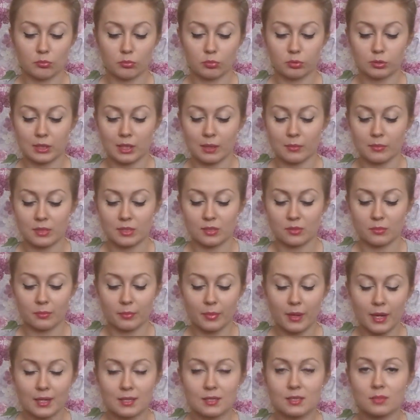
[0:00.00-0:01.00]
tymi butami,
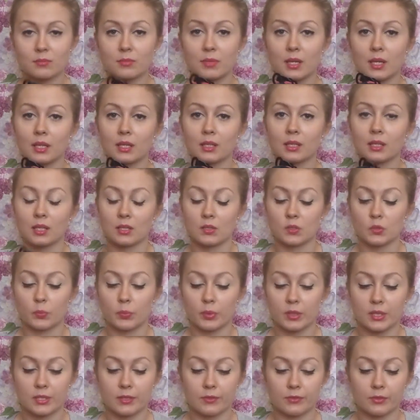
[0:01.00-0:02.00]
są bardzo miękkie,
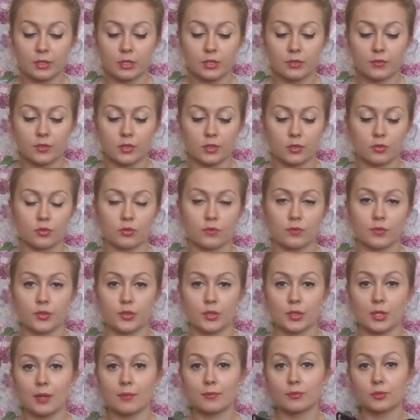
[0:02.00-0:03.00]
super się w nich ćwiczę, już
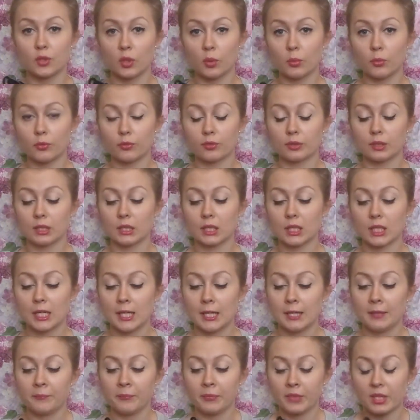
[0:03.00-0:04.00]
ćwiczyłam w domu w nich.
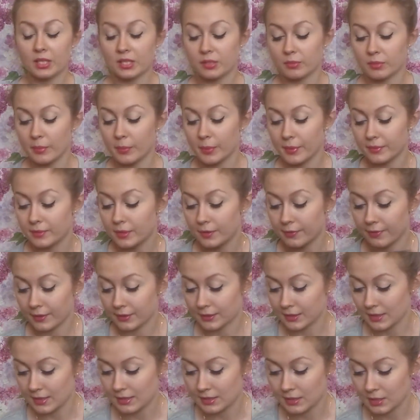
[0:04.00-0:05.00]
Są naprawdę
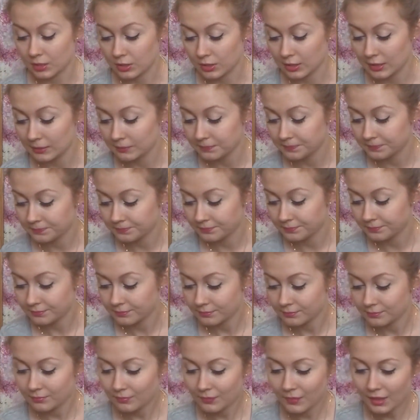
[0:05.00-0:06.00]
fantastyczne.
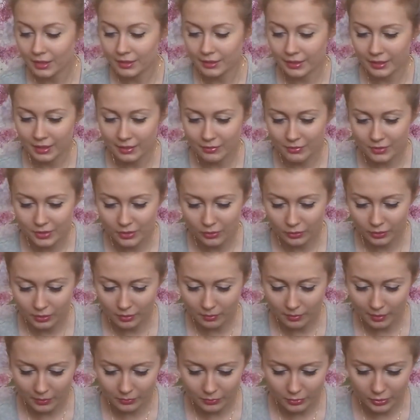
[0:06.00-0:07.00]
I takie właśnie
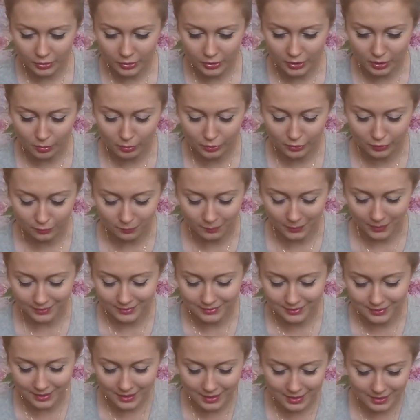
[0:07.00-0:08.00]
one mają troszeczkę motyw
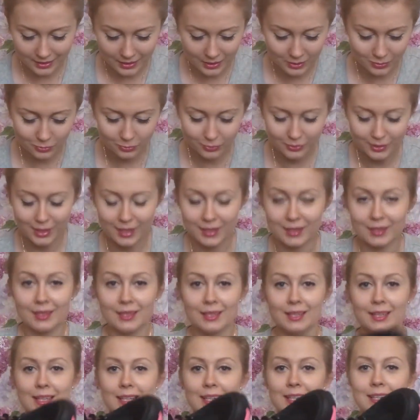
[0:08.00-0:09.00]
panterki.
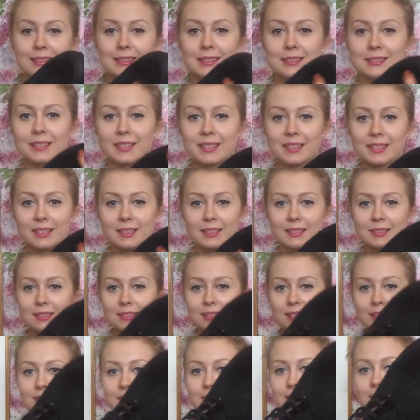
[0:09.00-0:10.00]
Tutaj na
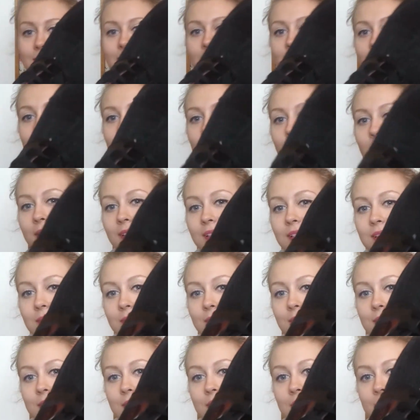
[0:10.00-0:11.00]
tej siatce tego chyba nie
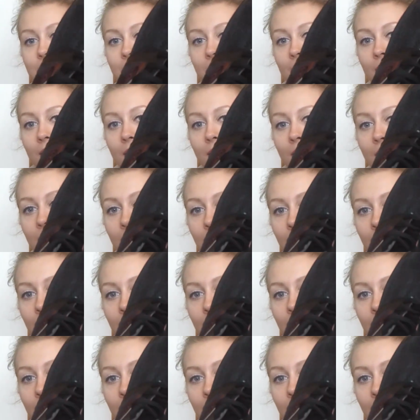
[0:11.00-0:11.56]
zobaczycie.